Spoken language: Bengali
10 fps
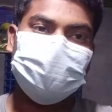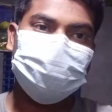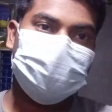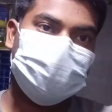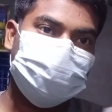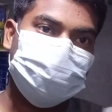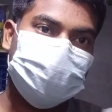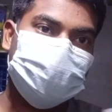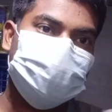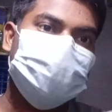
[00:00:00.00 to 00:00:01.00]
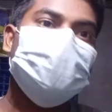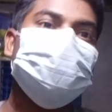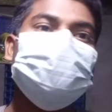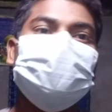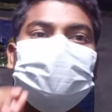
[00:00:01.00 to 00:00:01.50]
ডিম
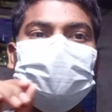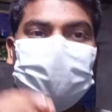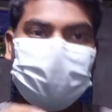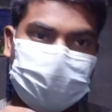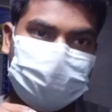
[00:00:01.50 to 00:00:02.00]
জনশক্তি বৃদ্ধিতে